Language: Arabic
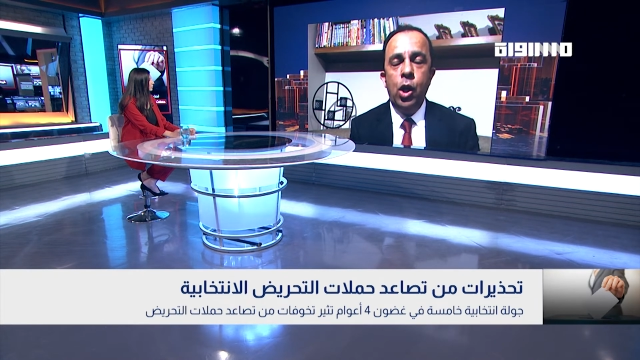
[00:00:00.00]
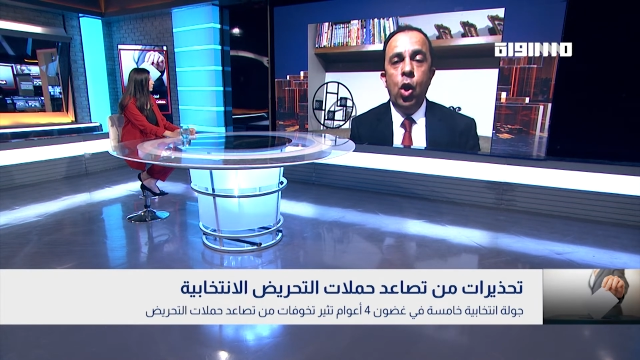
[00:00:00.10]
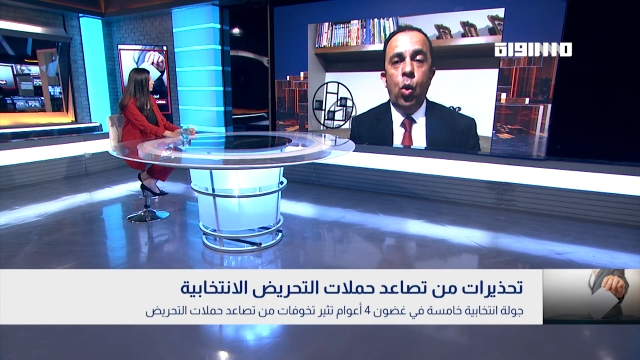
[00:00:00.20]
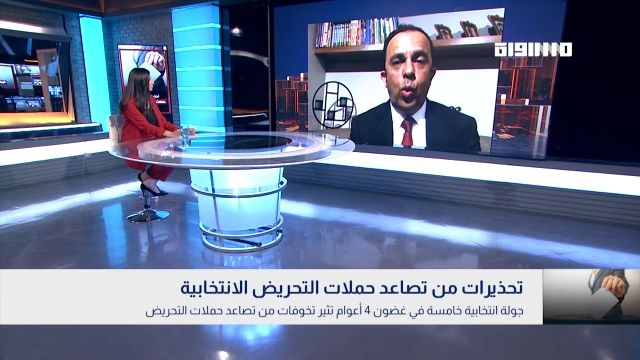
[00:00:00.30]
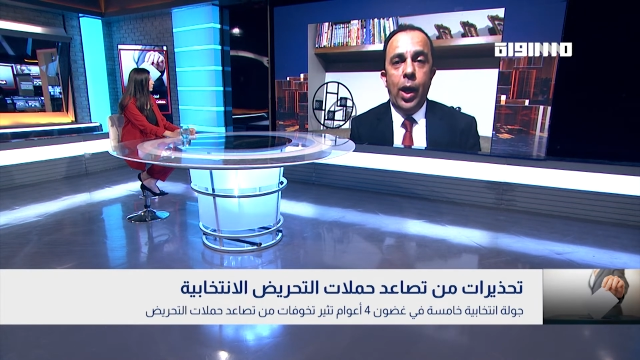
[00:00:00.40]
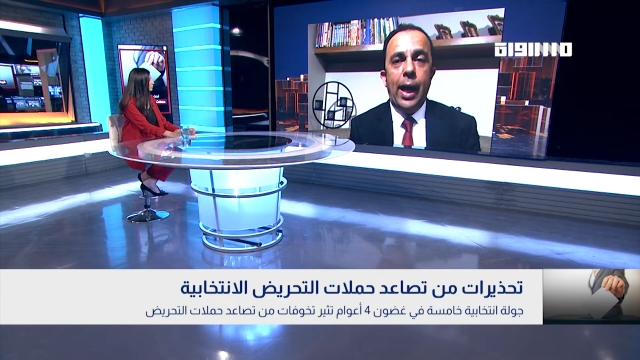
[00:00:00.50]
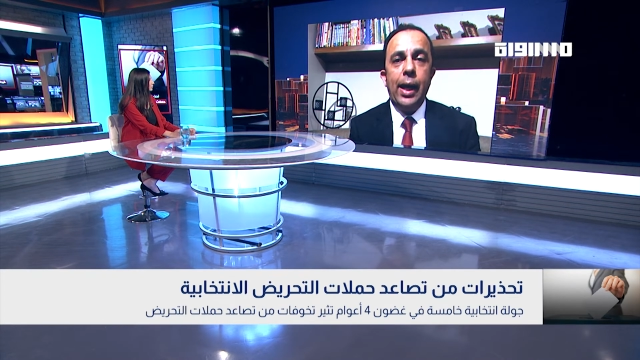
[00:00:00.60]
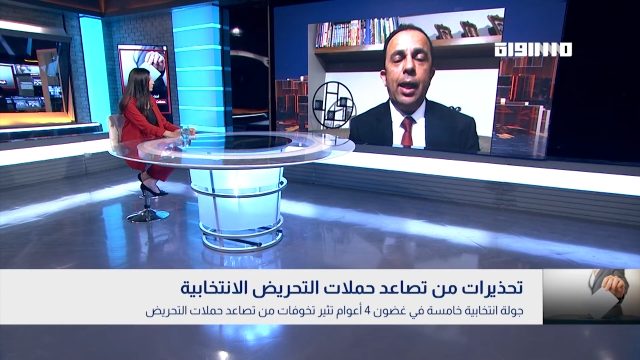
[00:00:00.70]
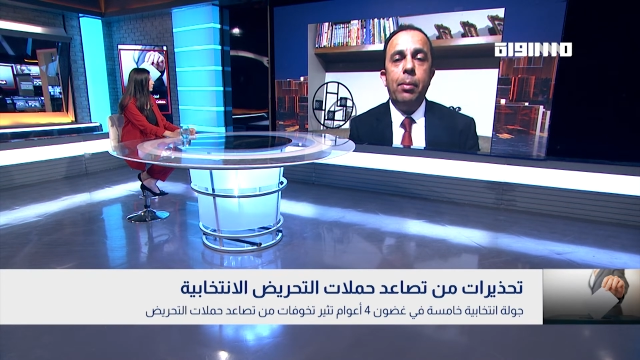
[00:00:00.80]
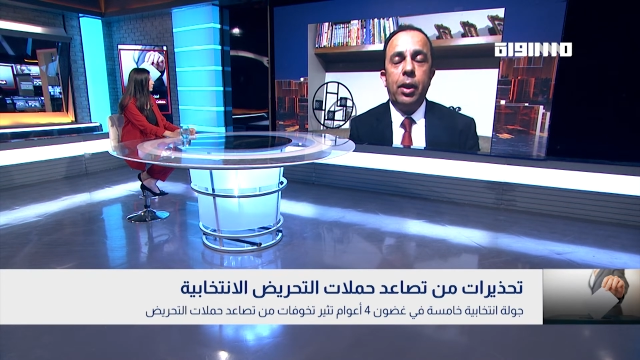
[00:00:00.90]
وهذا
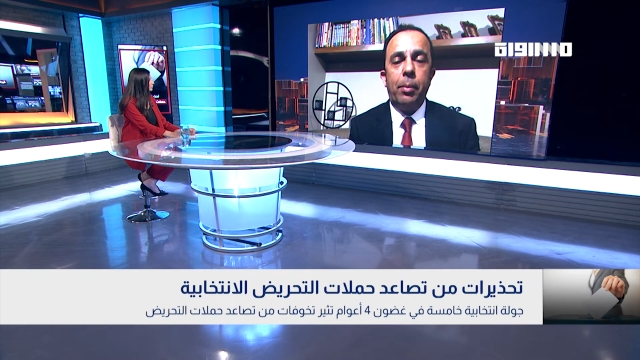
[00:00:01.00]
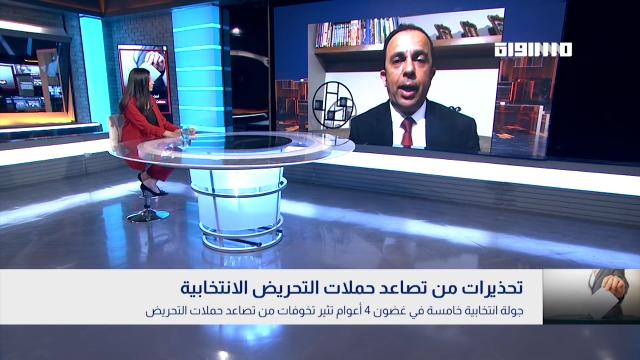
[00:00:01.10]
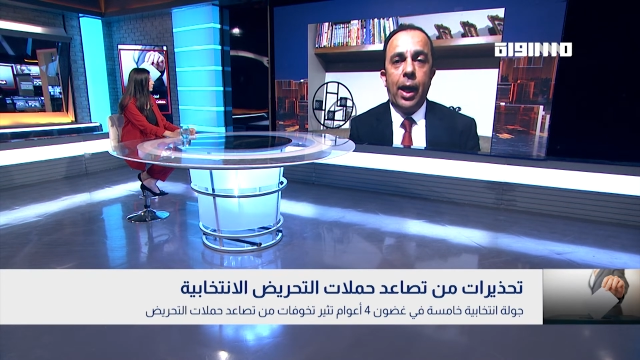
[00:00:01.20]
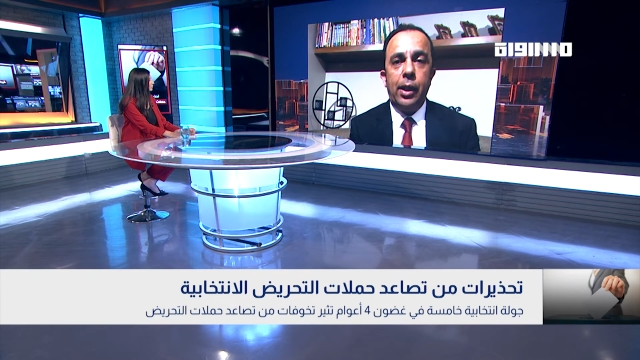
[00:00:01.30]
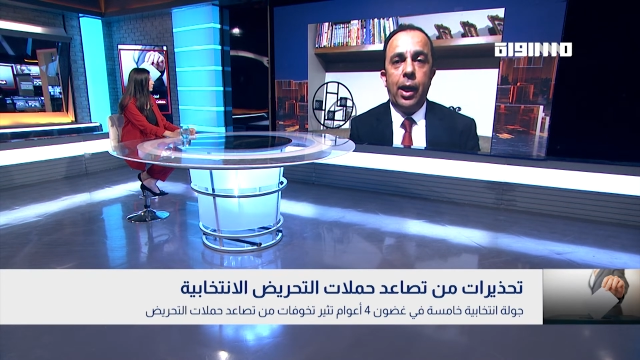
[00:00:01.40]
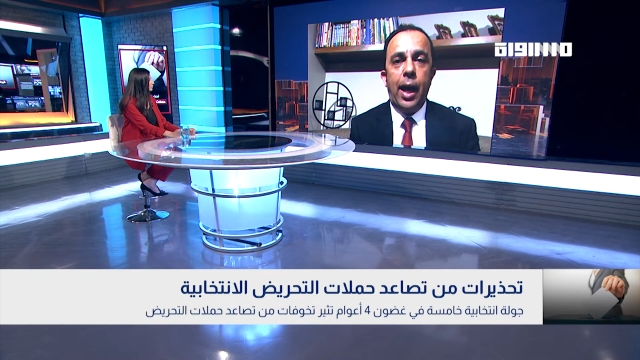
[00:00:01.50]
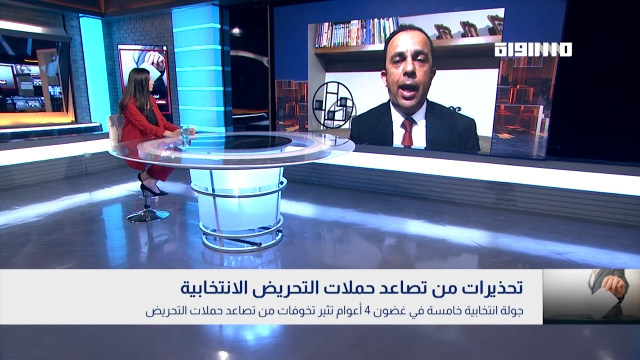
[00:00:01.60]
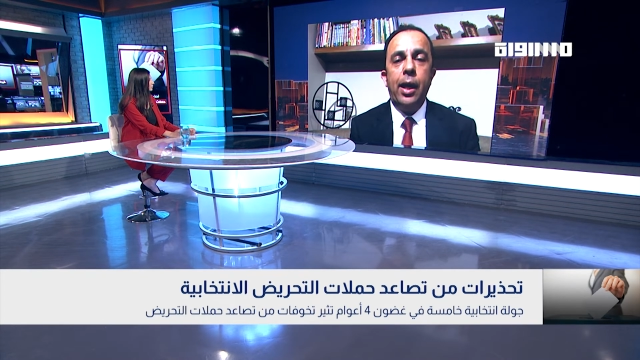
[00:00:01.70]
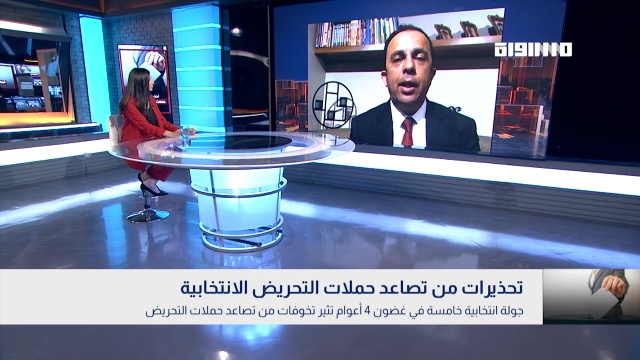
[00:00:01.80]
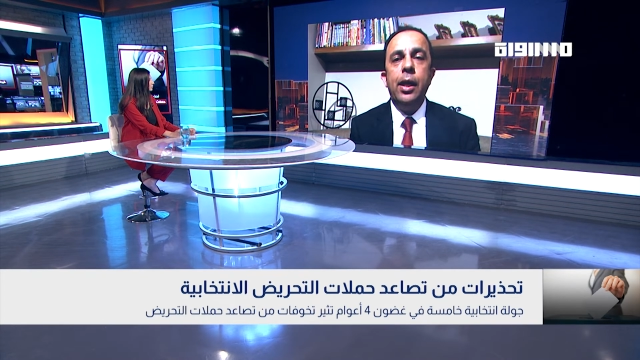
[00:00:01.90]
بطبيعة الحال
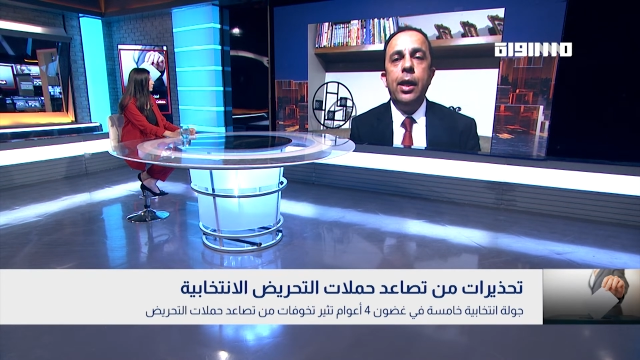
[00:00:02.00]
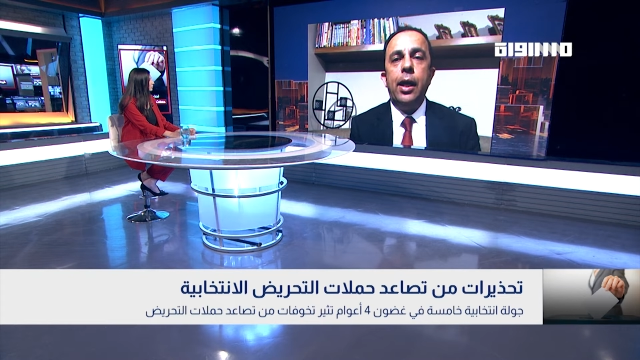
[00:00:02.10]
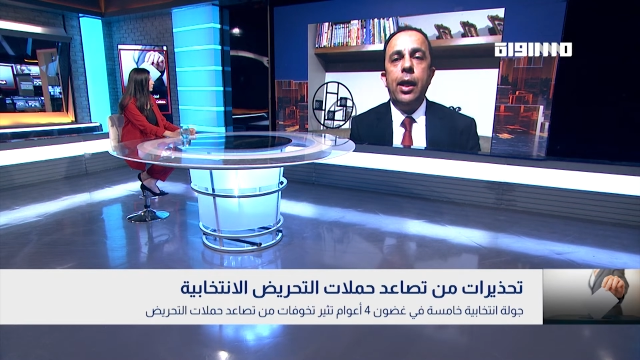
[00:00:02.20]
آه،